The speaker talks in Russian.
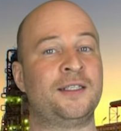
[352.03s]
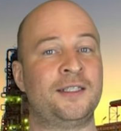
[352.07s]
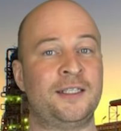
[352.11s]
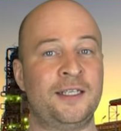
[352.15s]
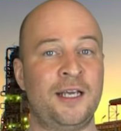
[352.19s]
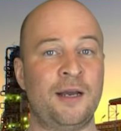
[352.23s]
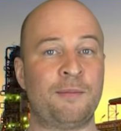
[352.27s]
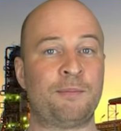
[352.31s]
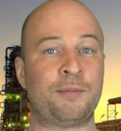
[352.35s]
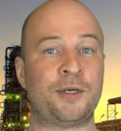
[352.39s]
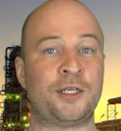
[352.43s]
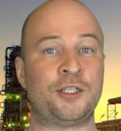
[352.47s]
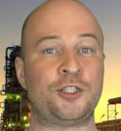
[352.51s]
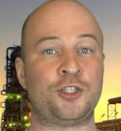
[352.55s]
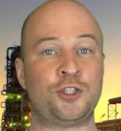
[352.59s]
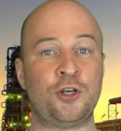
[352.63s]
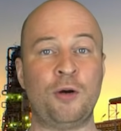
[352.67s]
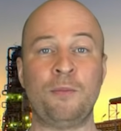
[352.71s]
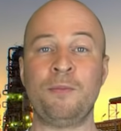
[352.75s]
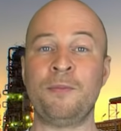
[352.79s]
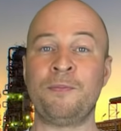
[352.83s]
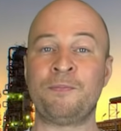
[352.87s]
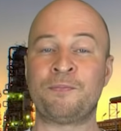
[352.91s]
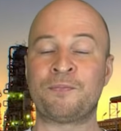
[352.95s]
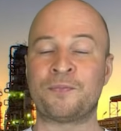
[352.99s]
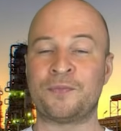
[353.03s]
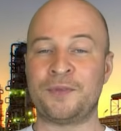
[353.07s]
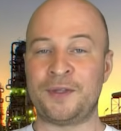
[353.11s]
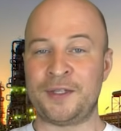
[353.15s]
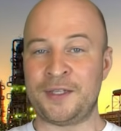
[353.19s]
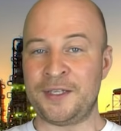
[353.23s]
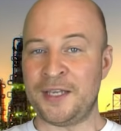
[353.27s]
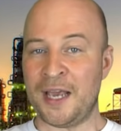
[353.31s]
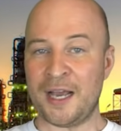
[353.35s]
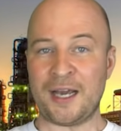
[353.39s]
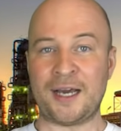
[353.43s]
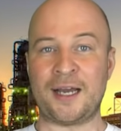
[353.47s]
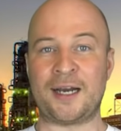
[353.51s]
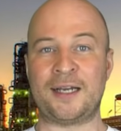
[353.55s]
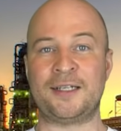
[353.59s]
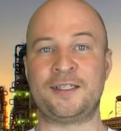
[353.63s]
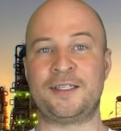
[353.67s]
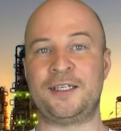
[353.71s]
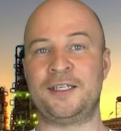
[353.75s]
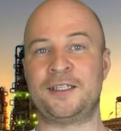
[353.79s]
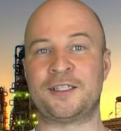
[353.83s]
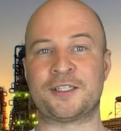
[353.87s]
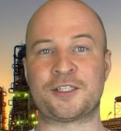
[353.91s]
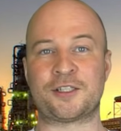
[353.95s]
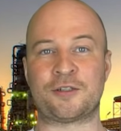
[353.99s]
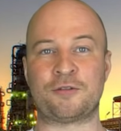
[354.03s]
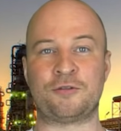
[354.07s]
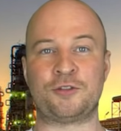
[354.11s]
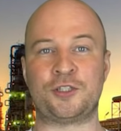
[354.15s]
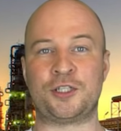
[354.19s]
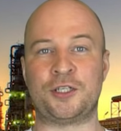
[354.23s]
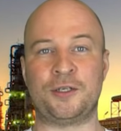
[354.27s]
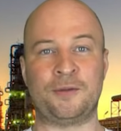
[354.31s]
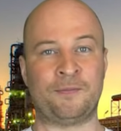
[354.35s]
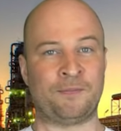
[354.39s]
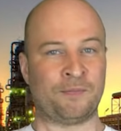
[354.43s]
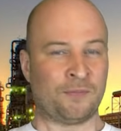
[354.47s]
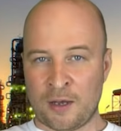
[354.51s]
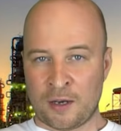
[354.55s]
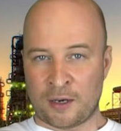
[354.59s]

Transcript: не при чем, не гарантийный случай.